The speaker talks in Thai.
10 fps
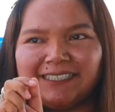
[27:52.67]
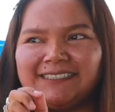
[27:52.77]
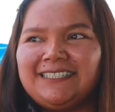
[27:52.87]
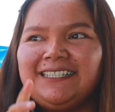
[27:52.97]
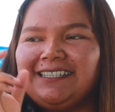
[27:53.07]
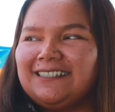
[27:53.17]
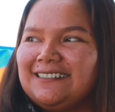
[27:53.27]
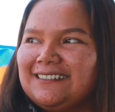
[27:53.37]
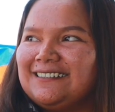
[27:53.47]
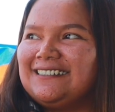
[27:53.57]
เงินที่
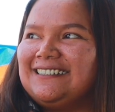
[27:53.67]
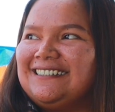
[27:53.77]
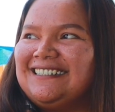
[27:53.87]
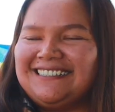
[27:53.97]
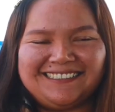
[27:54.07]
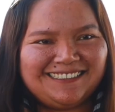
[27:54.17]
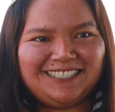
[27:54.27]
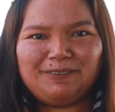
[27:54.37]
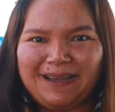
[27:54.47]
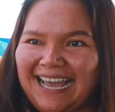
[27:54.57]

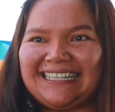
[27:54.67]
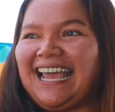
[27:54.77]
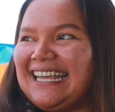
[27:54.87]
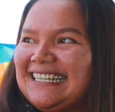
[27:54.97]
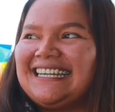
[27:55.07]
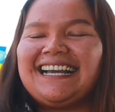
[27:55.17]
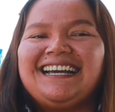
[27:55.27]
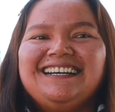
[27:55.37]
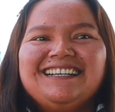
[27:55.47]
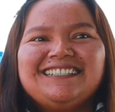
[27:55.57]
บ้านได้เลยค่ะ